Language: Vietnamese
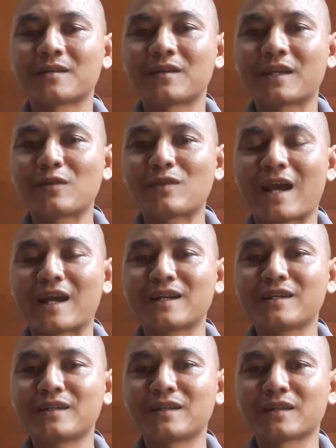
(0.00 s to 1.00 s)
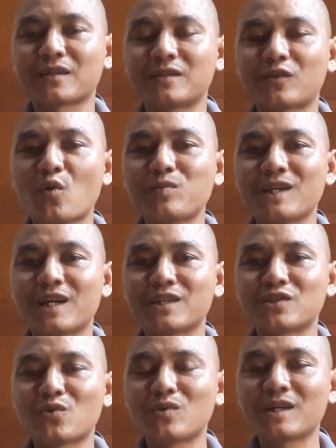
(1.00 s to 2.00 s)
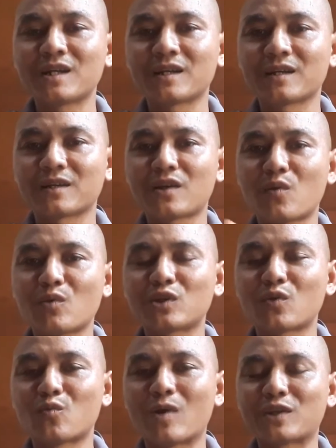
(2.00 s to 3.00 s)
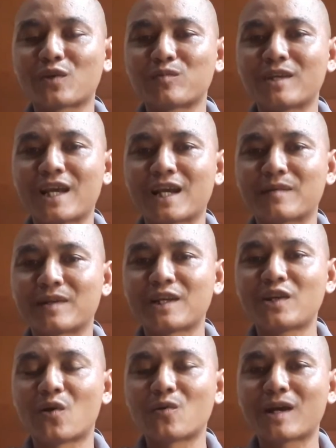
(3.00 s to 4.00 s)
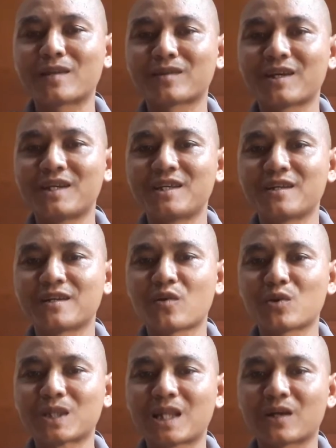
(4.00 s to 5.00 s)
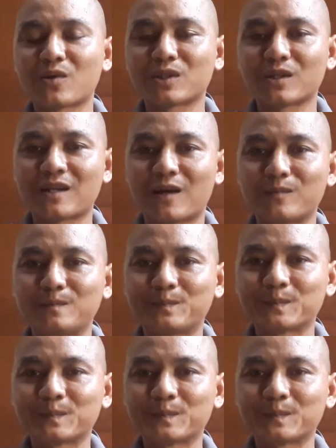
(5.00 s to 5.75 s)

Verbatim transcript: nó kéo thẳng ờ, từ cốt dên xuống ờ, nó không có chung qua trung gian mà chế độ ganti như con con tự động